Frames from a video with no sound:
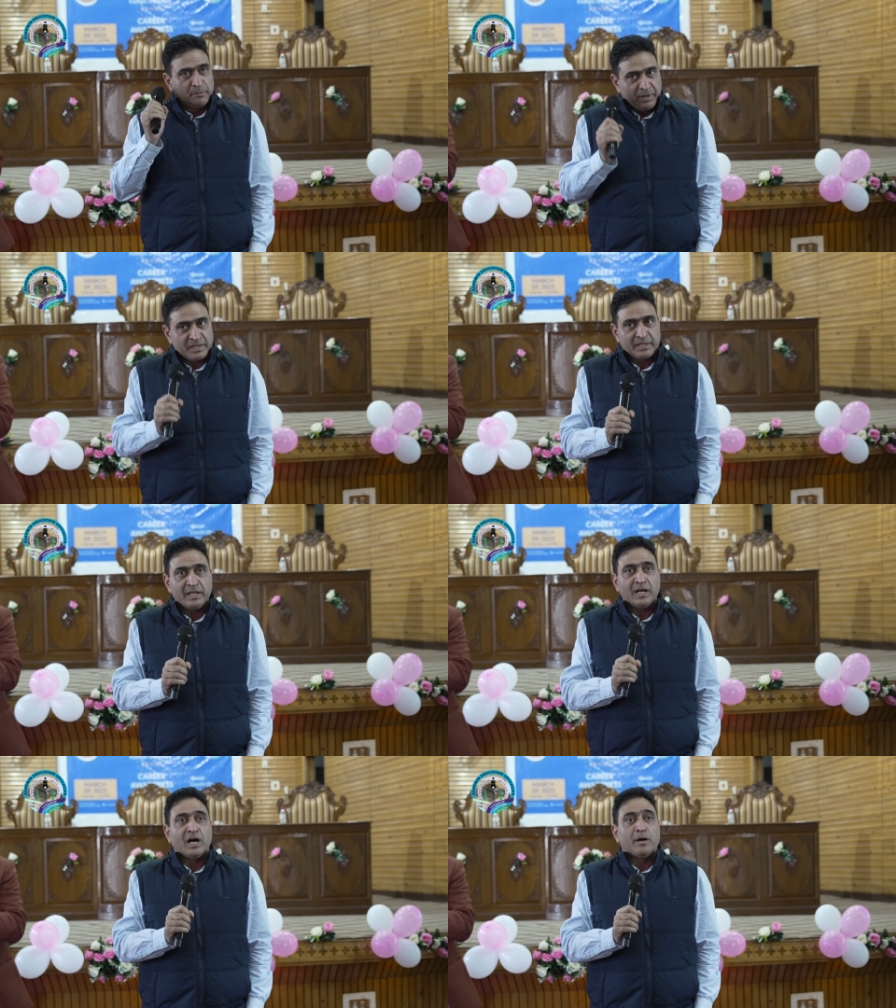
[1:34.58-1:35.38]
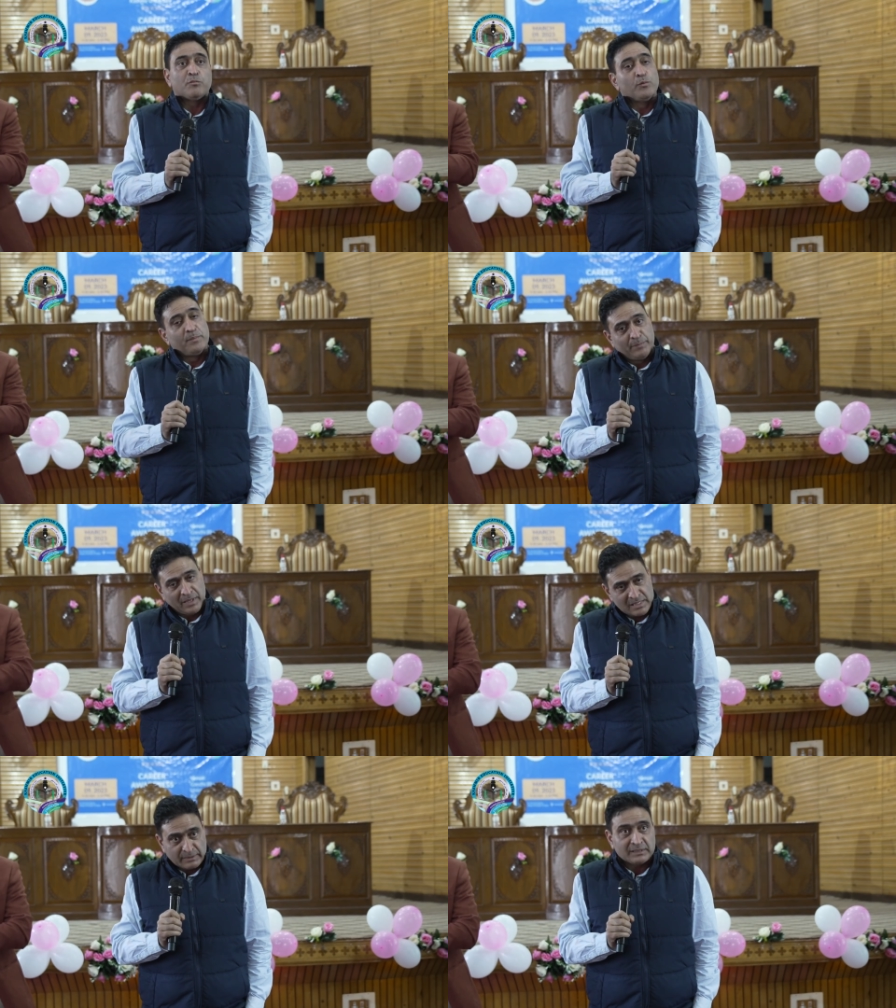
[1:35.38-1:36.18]
एजुकेशन इनिशिएटिव और
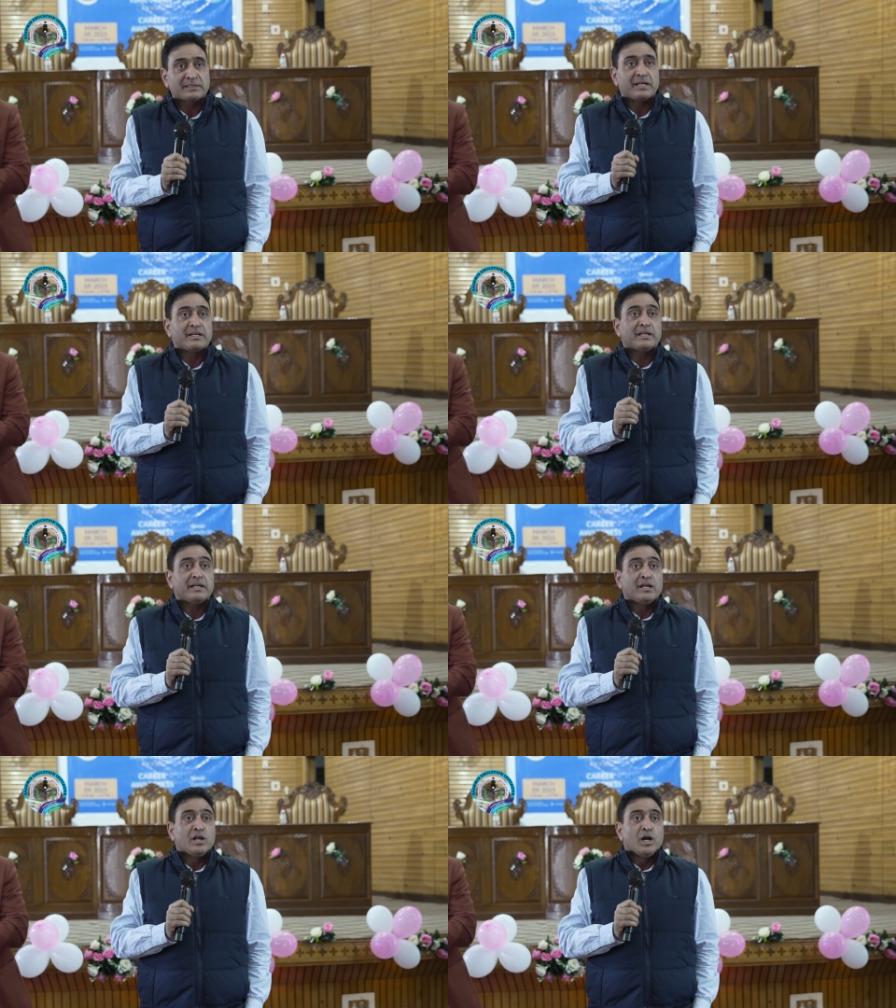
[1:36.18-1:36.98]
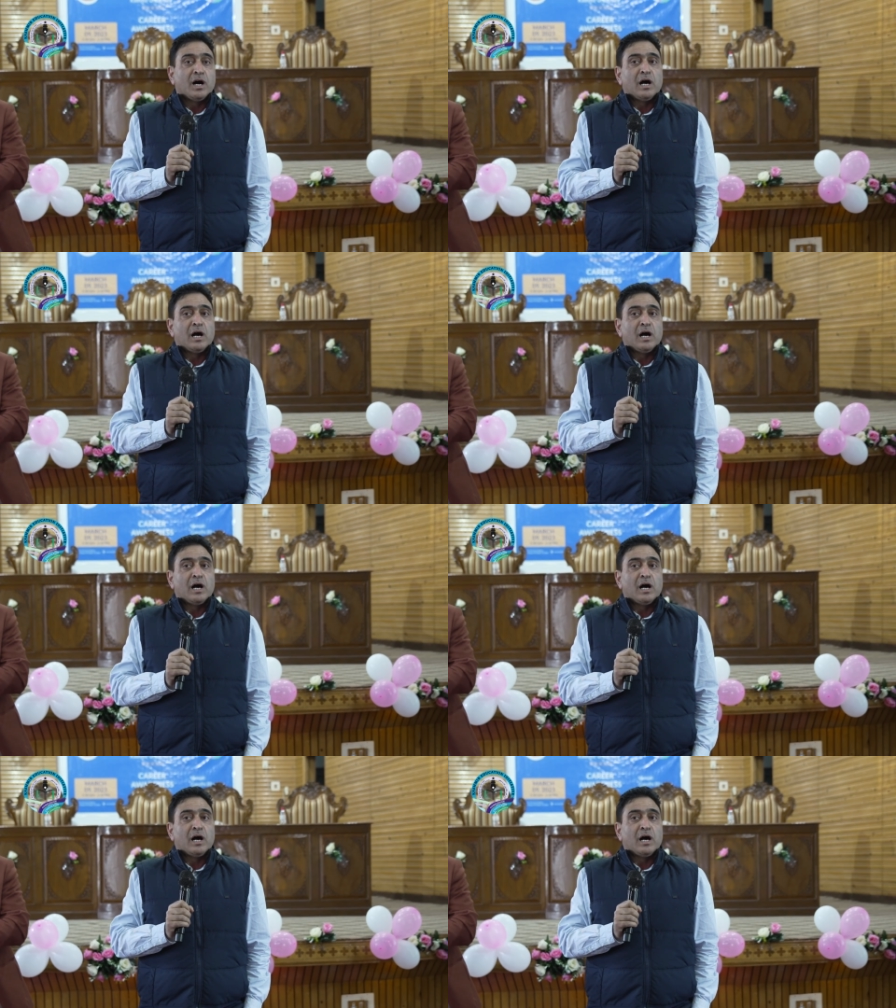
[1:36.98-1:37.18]
मुझे ऐसे कैरियर अवेयरनेस